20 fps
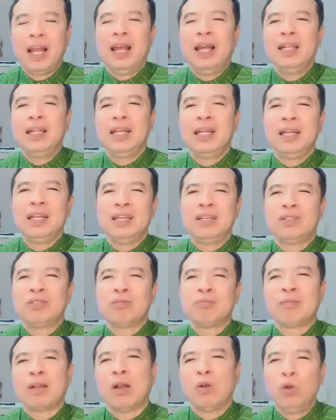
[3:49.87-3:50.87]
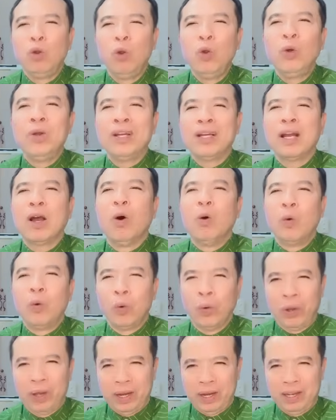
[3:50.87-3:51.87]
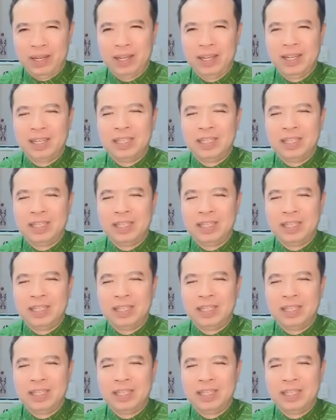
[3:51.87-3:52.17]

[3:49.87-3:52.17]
vì thế thì chúng ta luôn luôn cầu nguyện